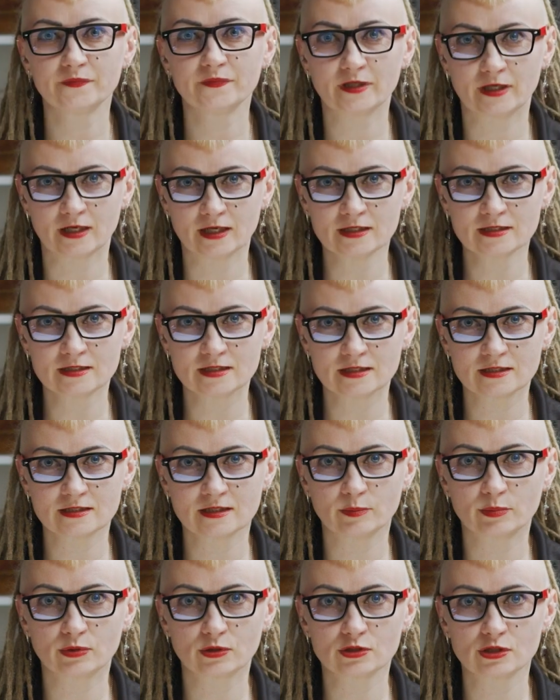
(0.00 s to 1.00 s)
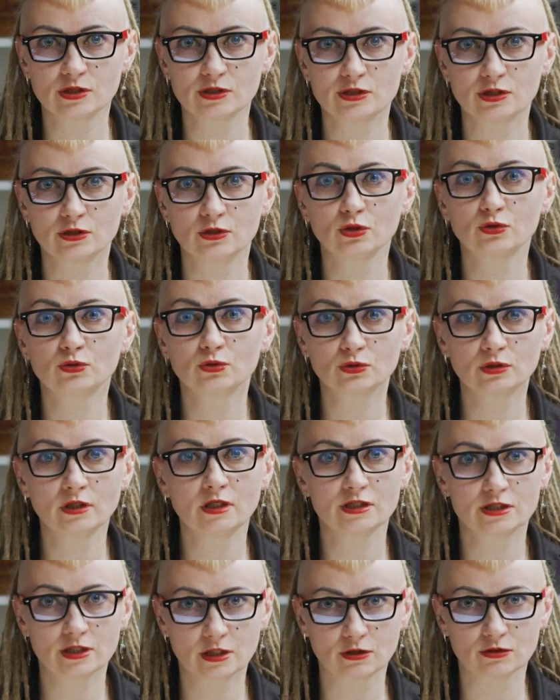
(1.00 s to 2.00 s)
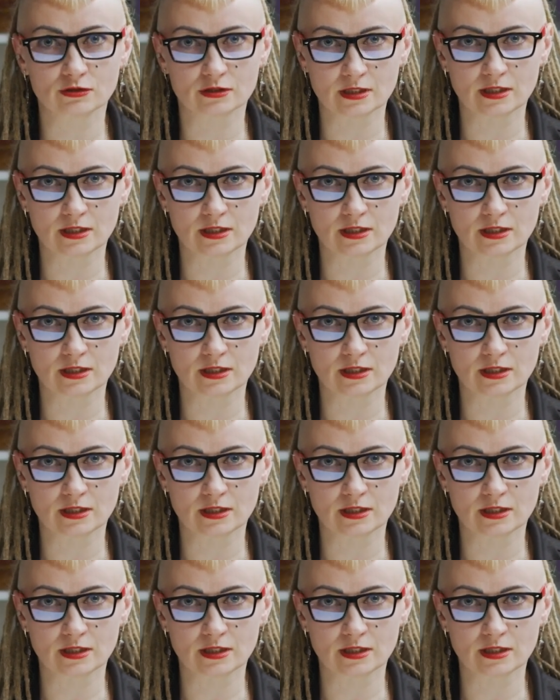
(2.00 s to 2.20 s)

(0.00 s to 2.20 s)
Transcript: Teraz zaproszę Cię do trudniejszego